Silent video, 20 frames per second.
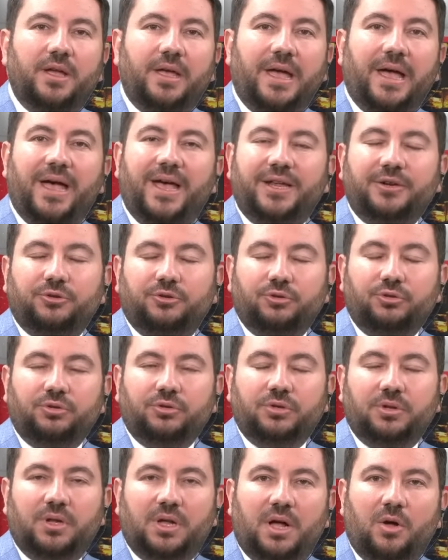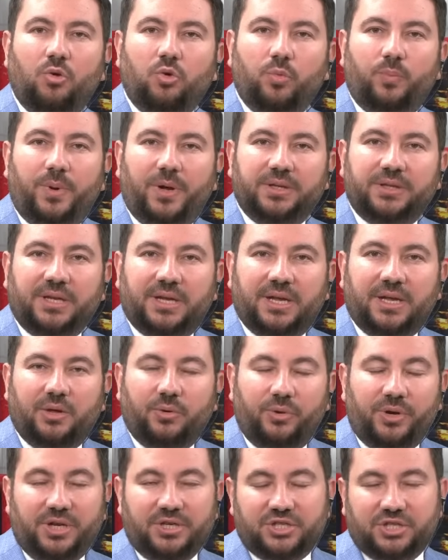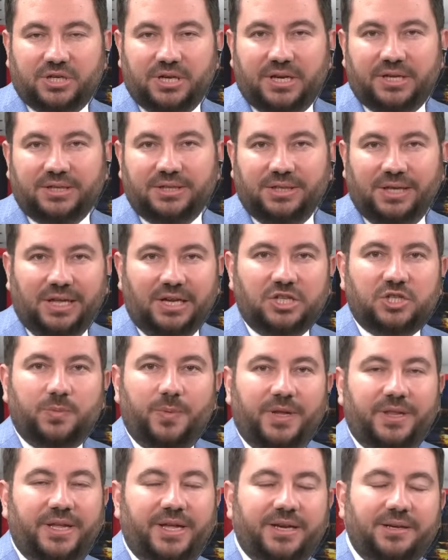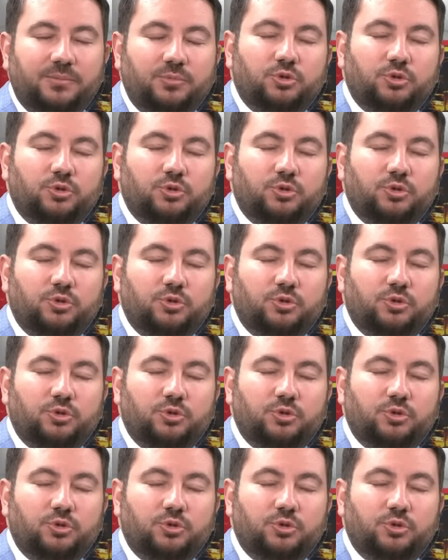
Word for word: Her gün Avrupa'da öne çıkan gelişmeler,